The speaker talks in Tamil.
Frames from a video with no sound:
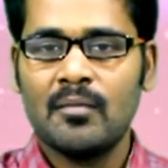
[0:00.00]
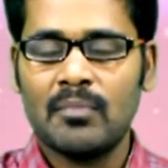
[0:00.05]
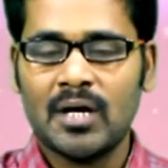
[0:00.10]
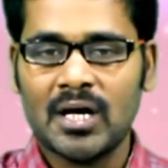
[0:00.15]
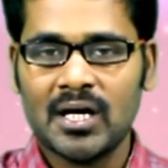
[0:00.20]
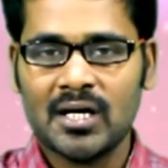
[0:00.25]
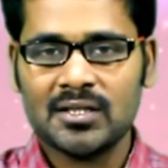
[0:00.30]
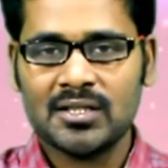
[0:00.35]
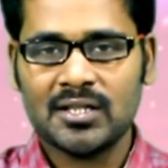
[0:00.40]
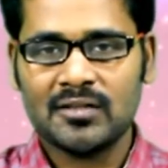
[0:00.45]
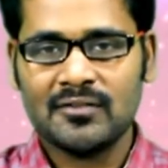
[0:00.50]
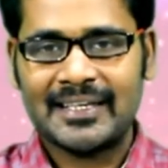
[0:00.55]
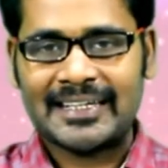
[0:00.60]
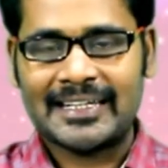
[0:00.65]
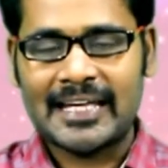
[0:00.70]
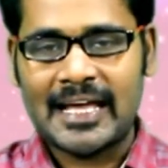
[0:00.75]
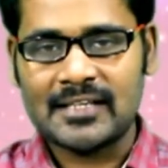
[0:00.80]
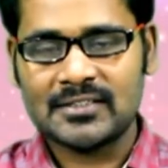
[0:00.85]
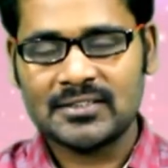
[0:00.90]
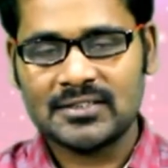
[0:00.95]
மங்காத்தாவில்
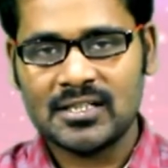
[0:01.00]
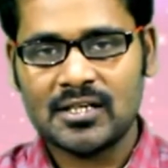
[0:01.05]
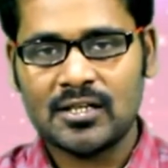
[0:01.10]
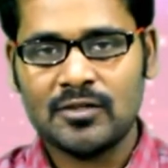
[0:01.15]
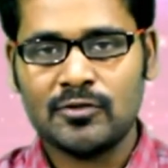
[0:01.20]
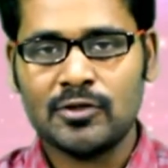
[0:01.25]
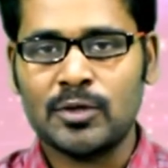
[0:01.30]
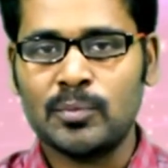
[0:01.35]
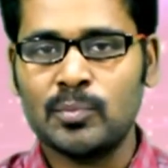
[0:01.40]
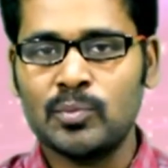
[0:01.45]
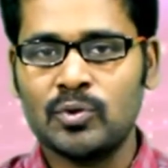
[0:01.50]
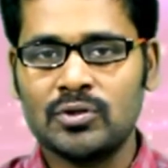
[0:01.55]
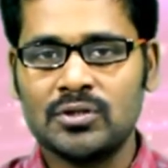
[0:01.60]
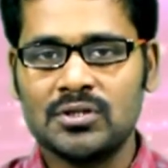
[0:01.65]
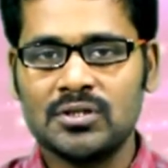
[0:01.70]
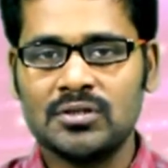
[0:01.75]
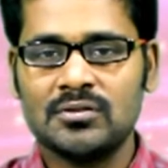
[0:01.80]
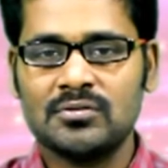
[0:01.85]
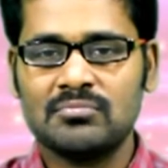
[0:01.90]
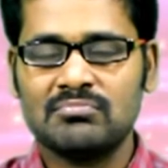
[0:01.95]
கேங்ஸ்டராக
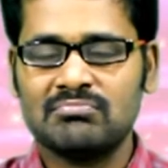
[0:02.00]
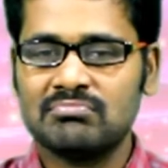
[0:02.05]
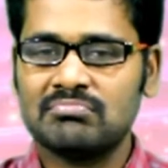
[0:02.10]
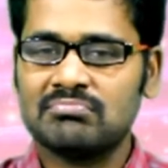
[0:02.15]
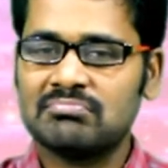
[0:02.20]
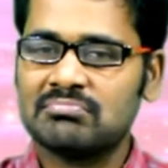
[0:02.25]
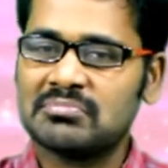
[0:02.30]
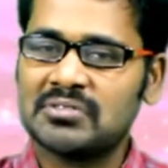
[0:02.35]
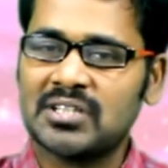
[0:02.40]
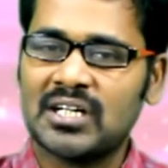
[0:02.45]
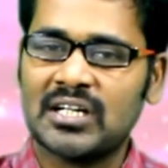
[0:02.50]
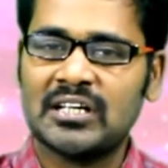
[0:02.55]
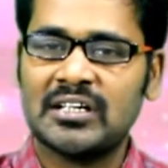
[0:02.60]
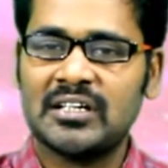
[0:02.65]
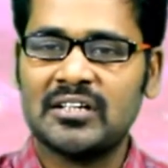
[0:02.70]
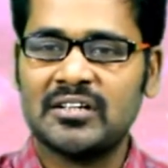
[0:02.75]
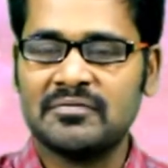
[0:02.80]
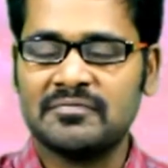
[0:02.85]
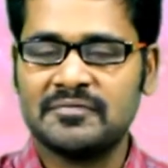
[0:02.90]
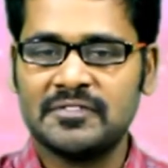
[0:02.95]
வரும்போது தலை
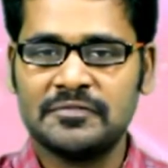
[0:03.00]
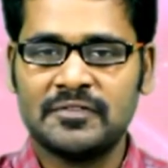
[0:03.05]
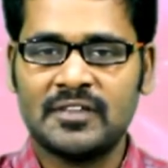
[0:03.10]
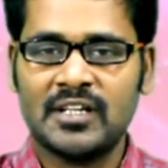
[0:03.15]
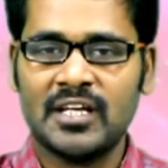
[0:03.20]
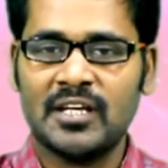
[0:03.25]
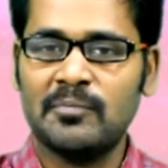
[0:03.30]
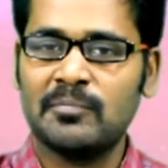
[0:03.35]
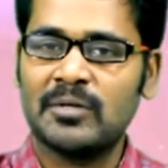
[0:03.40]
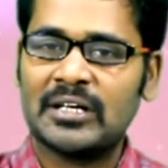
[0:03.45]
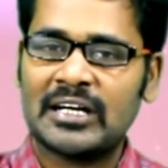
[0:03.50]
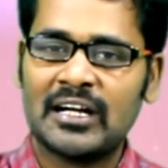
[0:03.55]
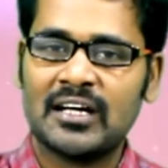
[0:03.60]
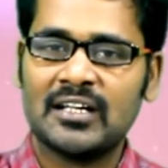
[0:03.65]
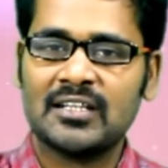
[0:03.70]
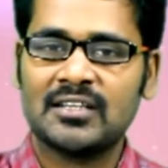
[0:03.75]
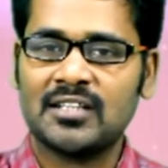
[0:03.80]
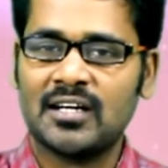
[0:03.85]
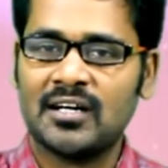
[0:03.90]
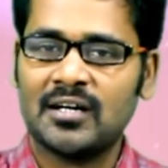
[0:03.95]
ஃபிஃப்டி
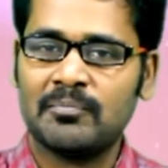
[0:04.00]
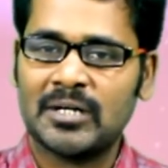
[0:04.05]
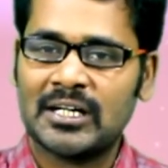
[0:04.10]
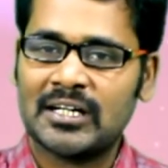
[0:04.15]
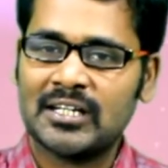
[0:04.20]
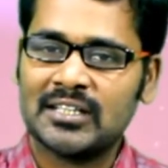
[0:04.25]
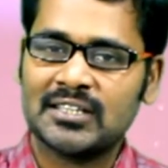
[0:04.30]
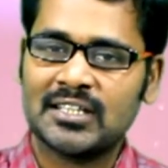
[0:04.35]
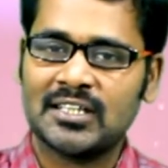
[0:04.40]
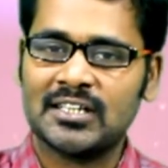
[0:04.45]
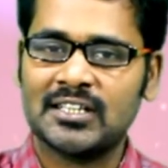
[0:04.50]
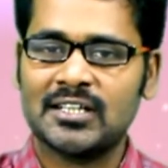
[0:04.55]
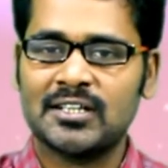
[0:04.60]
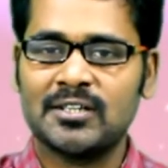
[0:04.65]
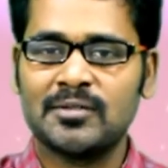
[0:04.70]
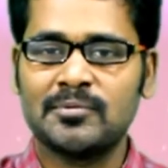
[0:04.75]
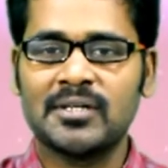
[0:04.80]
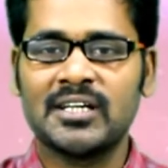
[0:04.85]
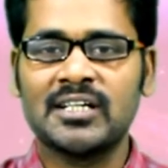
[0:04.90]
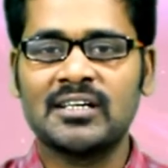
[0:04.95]
மங்காத்தா மங்காத்தாடா
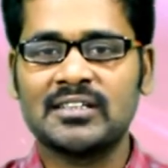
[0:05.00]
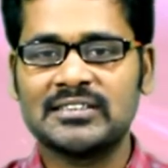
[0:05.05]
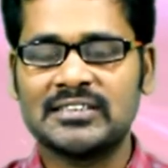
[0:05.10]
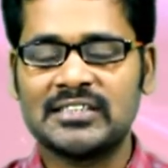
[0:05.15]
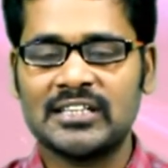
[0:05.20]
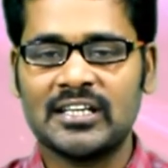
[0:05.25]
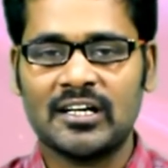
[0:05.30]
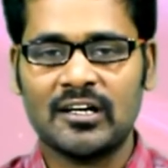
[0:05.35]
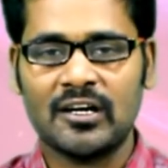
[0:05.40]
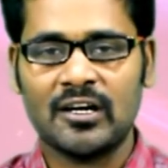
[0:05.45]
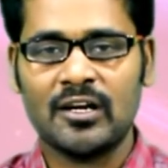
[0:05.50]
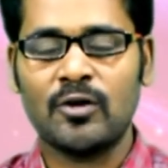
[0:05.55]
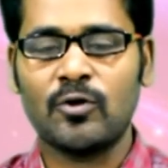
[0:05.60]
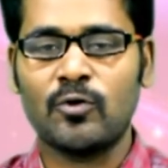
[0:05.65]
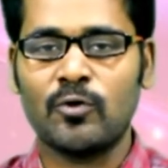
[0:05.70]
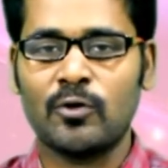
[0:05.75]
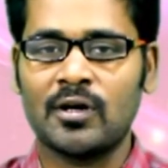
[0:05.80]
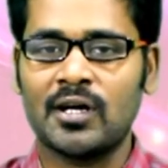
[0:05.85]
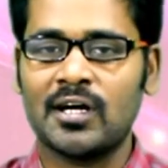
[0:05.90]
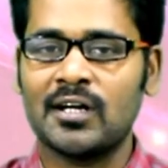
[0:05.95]
அப்படின்ற ரசிகரெல்லாம்
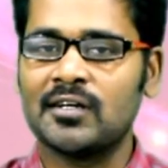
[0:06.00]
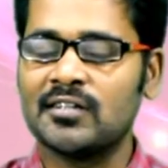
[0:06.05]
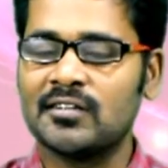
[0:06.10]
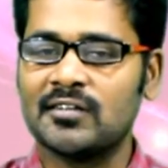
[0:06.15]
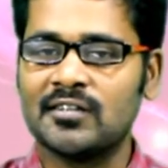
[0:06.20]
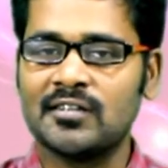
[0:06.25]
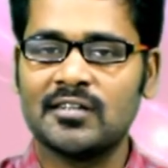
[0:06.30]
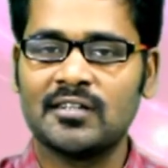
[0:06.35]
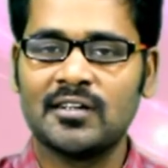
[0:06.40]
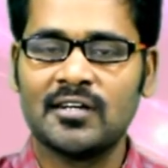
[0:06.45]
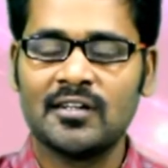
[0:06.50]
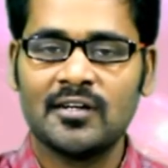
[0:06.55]
கொண்டாடினது